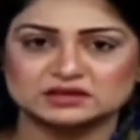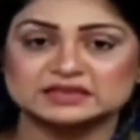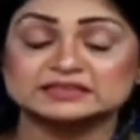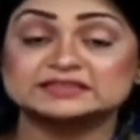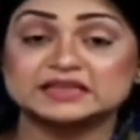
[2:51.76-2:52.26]

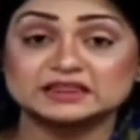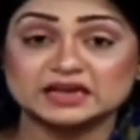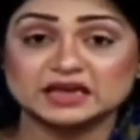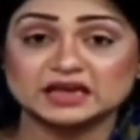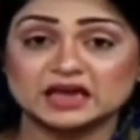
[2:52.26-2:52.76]

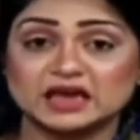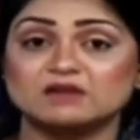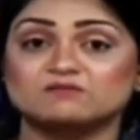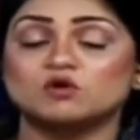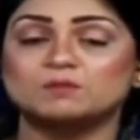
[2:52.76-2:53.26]
ज़िंदगी के
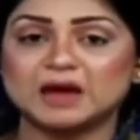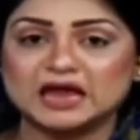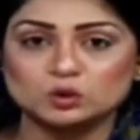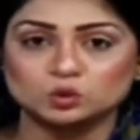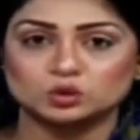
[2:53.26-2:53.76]
वो
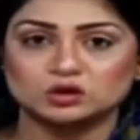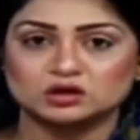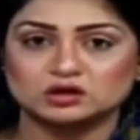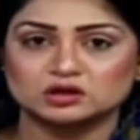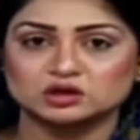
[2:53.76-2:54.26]
पहलू
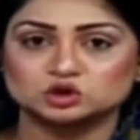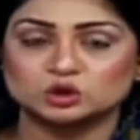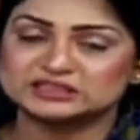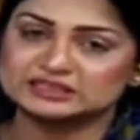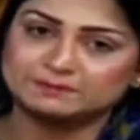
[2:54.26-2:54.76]
जो
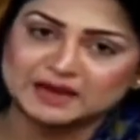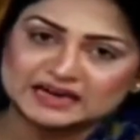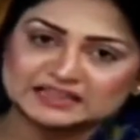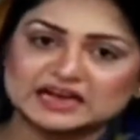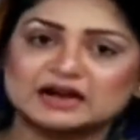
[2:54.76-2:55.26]
इससे पहले
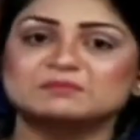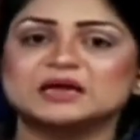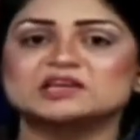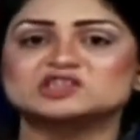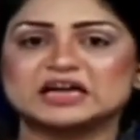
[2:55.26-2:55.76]
तक हम
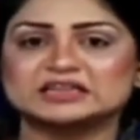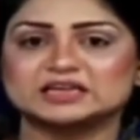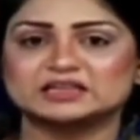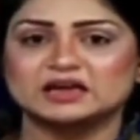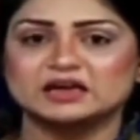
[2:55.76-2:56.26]
नहीं जानते
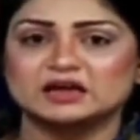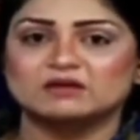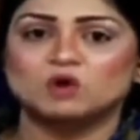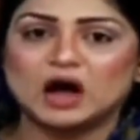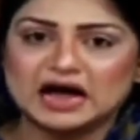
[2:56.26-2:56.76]
थे वो
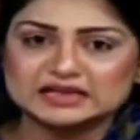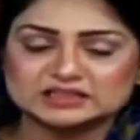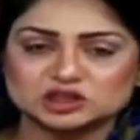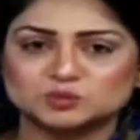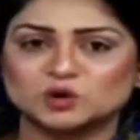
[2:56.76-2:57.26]
आज
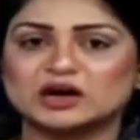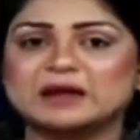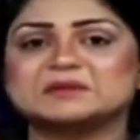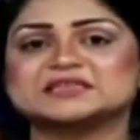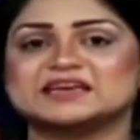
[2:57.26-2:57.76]
इस प्रोग्राम
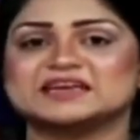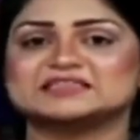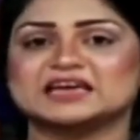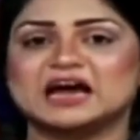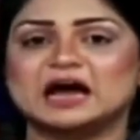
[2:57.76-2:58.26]
के ज़रिए
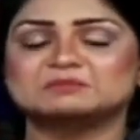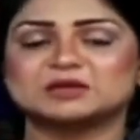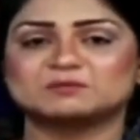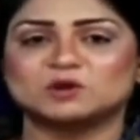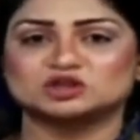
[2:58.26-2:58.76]
से आप तक
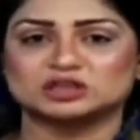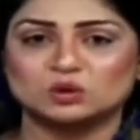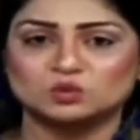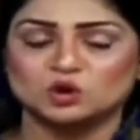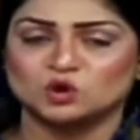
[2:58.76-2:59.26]
पहुँचाऊँ
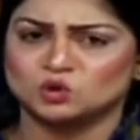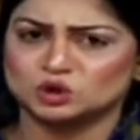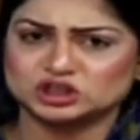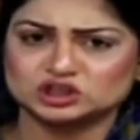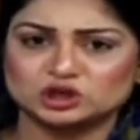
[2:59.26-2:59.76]

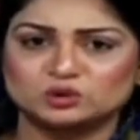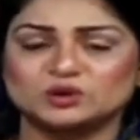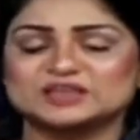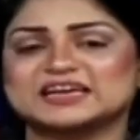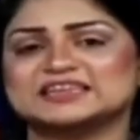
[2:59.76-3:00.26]
कोशिश करूँ कि
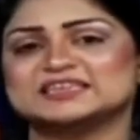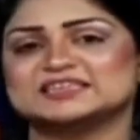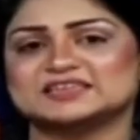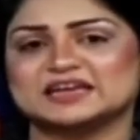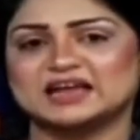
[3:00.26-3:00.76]
ज़्यादा से
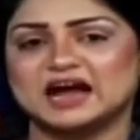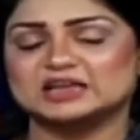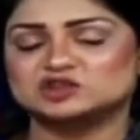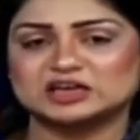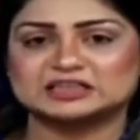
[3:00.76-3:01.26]
ज़्यादा
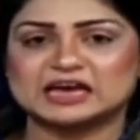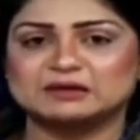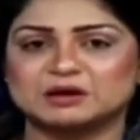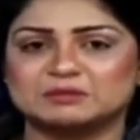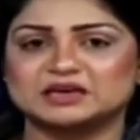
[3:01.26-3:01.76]
अच्छा टाइम
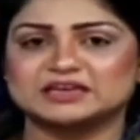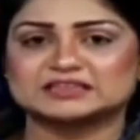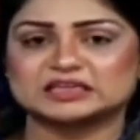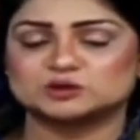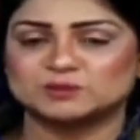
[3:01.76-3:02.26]
हम इनके
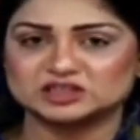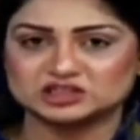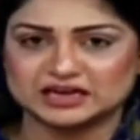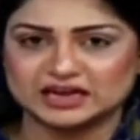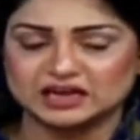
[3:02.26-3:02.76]
साथ स्पेंड
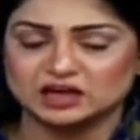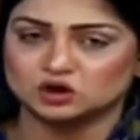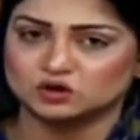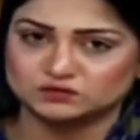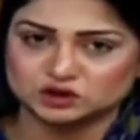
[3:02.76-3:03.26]
करें
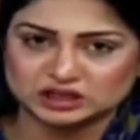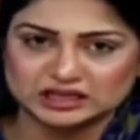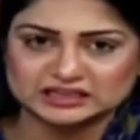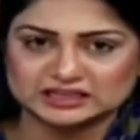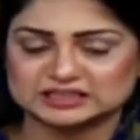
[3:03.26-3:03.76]
गुफ्त शनीद
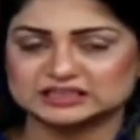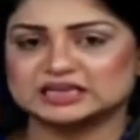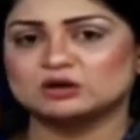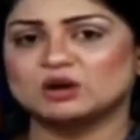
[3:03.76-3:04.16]
के सिलसिले को आगे